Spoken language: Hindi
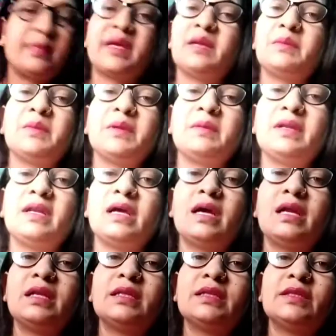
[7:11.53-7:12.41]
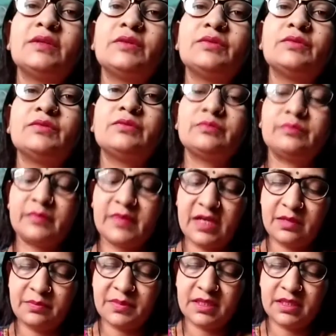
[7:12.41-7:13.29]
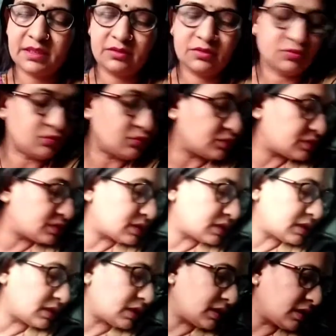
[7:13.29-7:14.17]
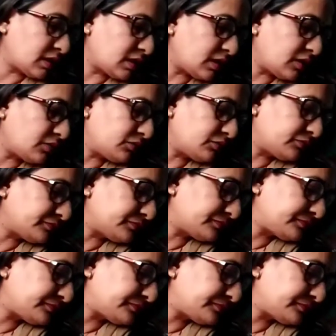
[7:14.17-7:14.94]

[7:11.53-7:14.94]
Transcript: पैर में भी लगा लेती हूँ पैर में देखती हूँ कौन सा कलर लगाऊ